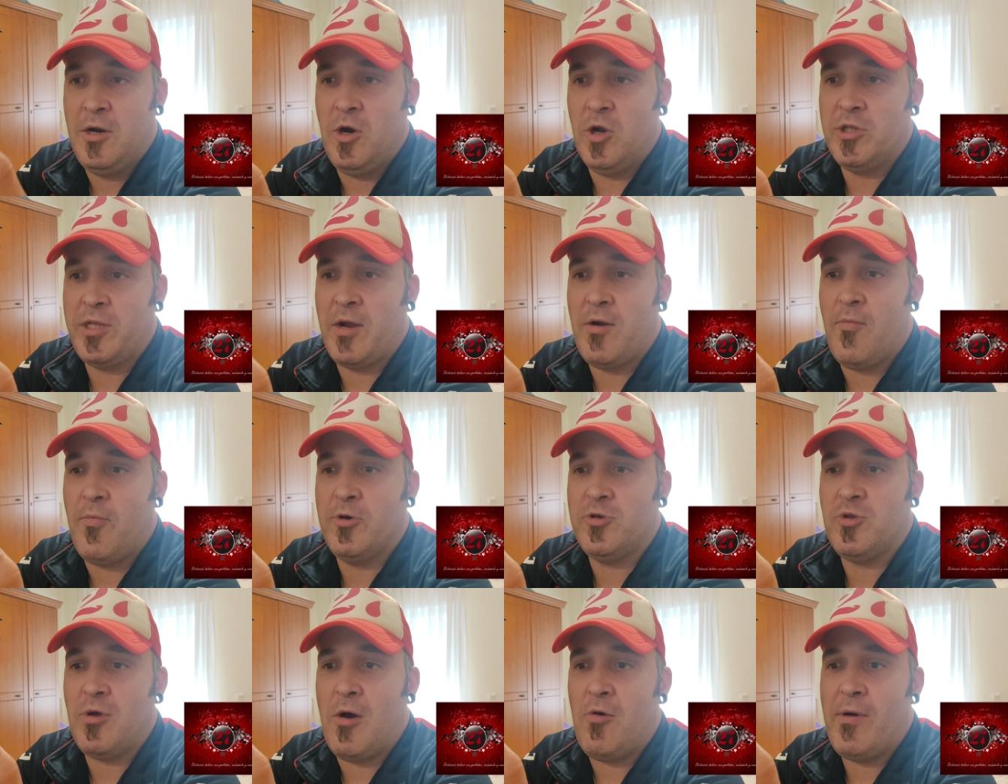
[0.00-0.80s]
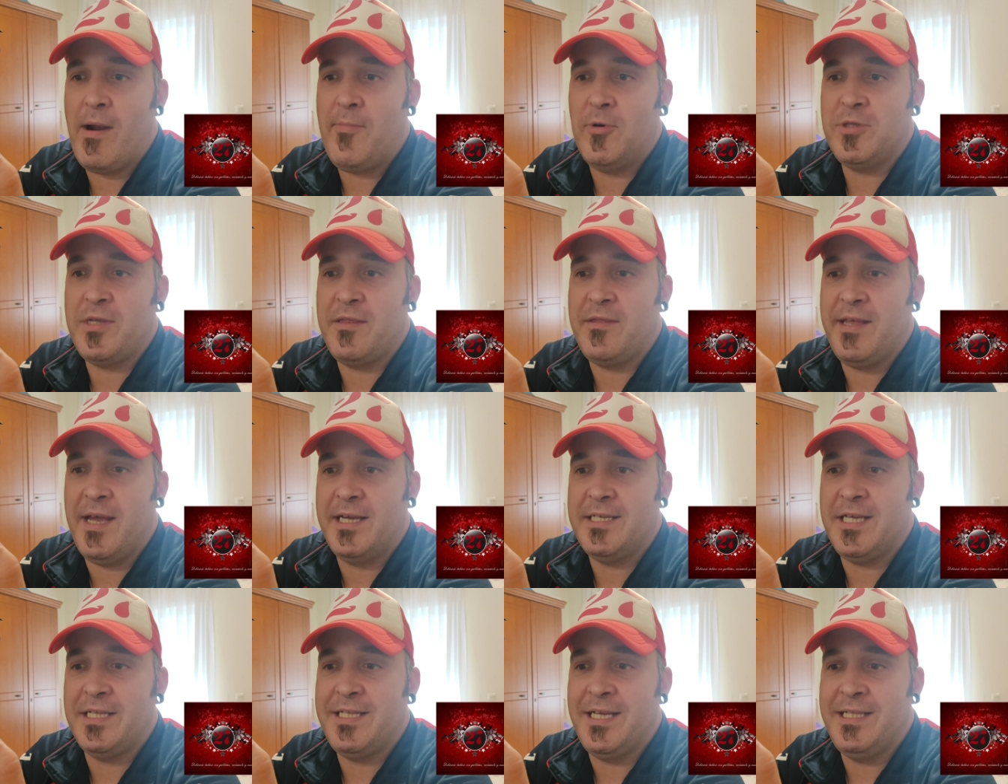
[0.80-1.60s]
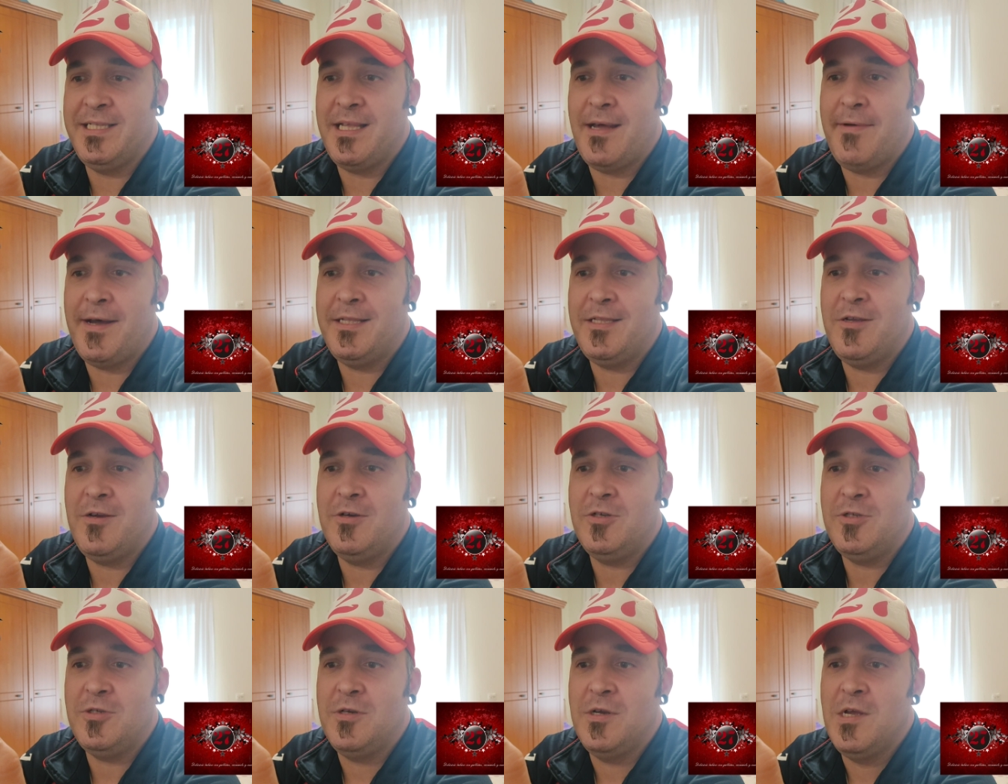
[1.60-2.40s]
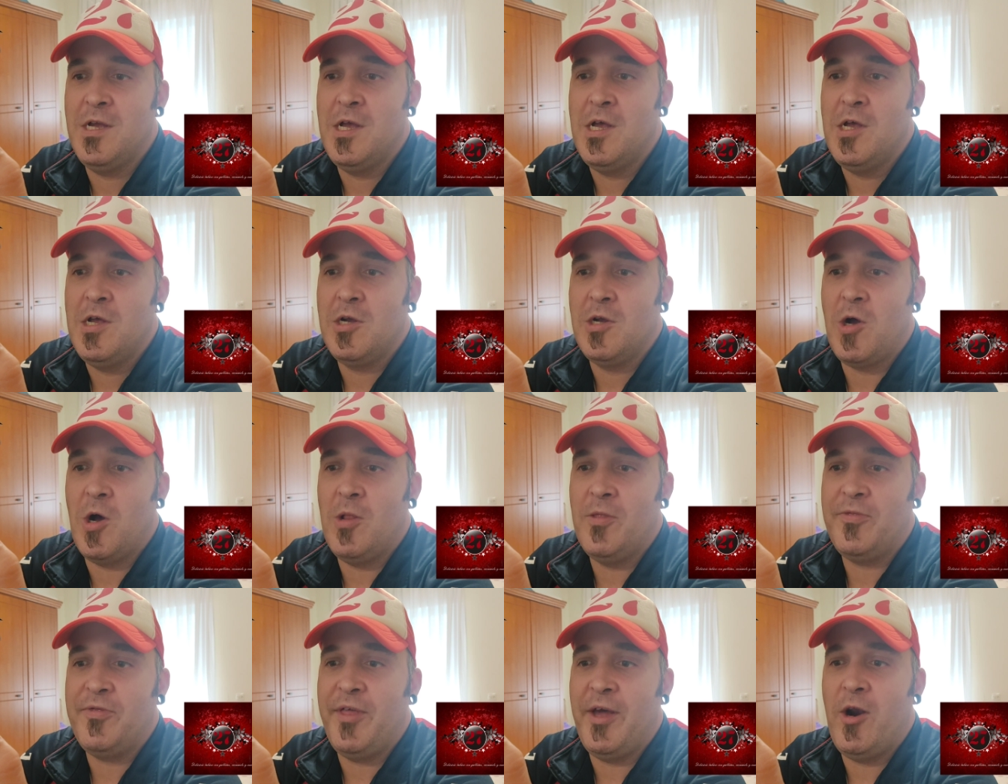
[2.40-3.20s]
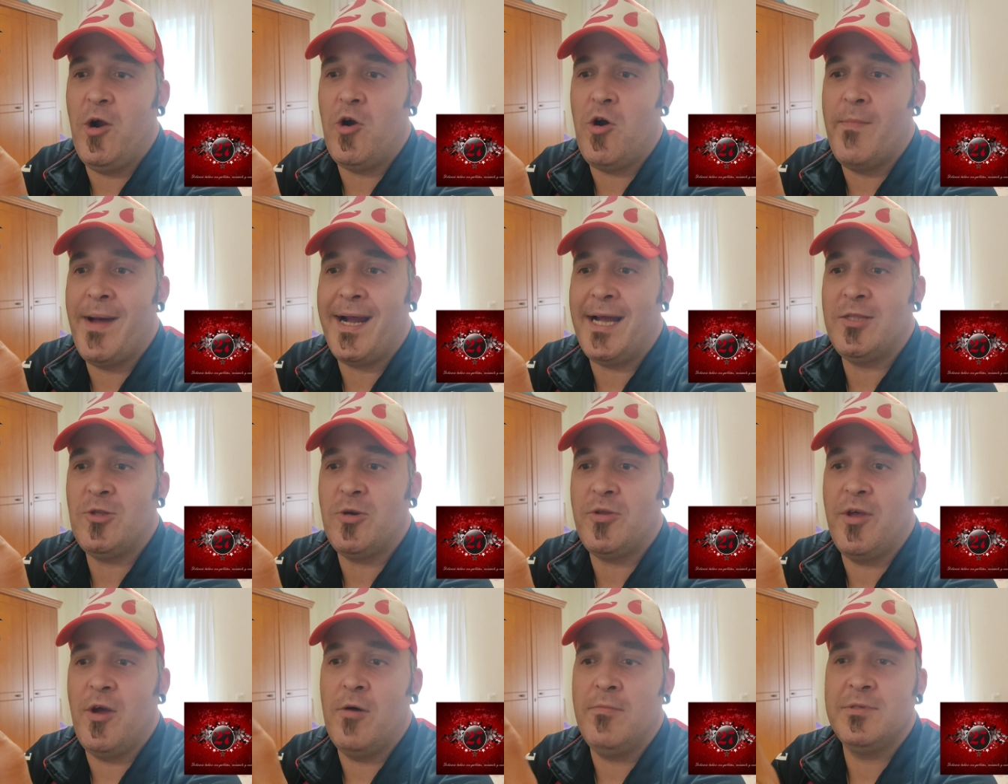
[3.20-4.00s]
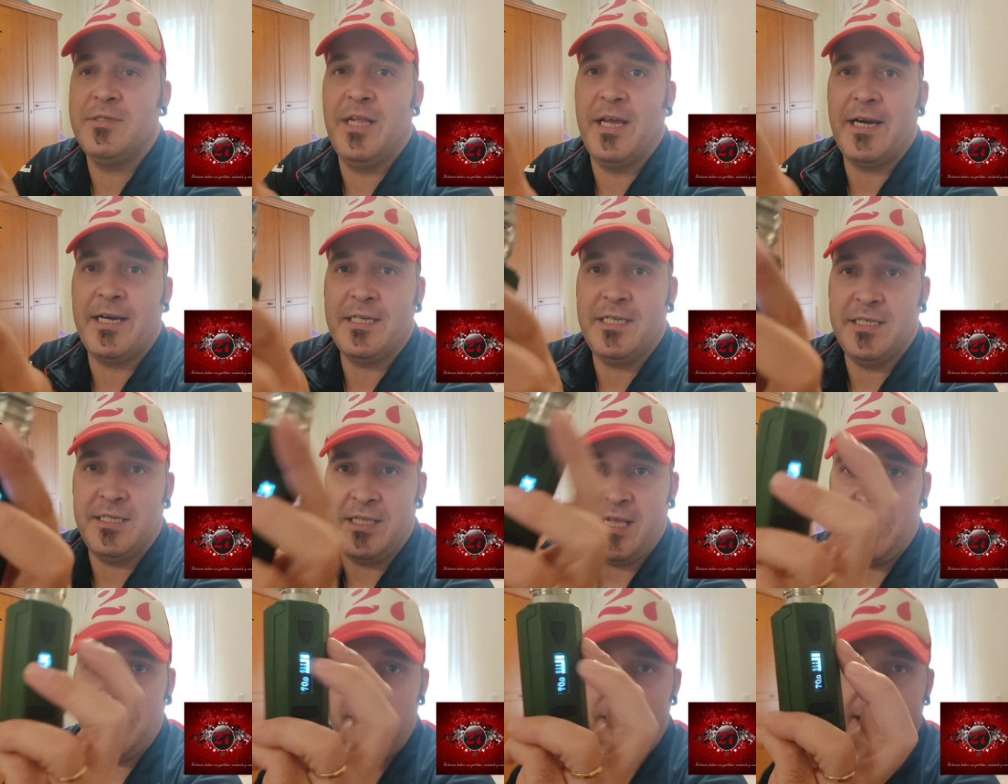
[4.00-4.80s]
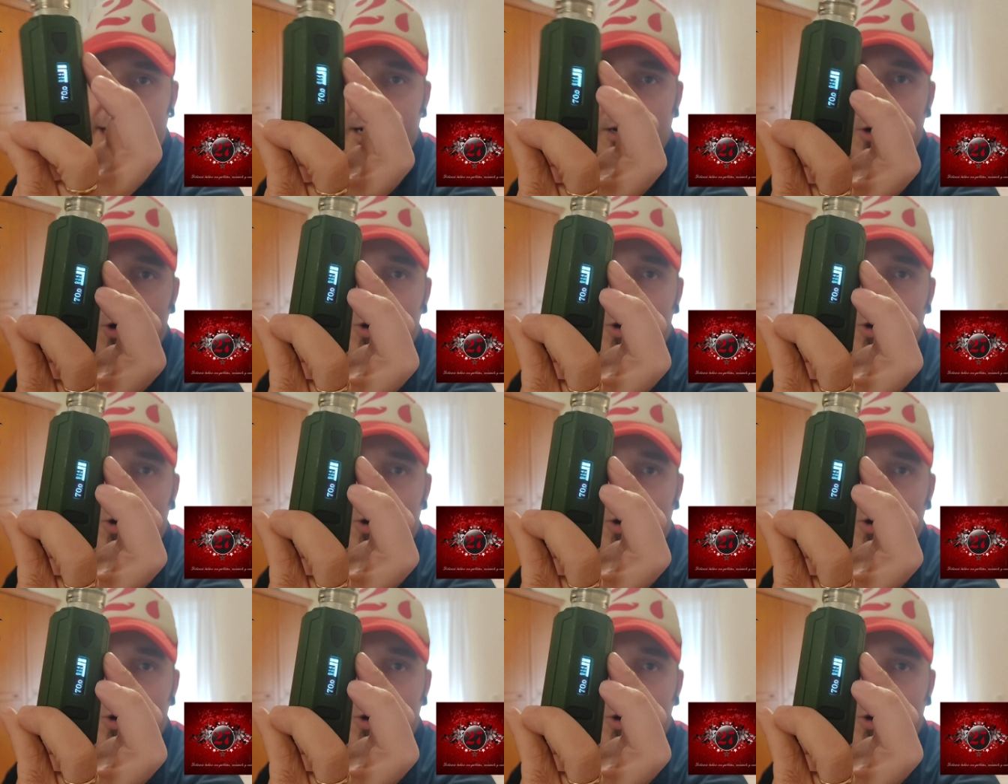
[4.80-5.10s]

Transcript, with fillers: lo tengo puesto a una potencia de 70 vatios con 0,14 ohms de resistencia, que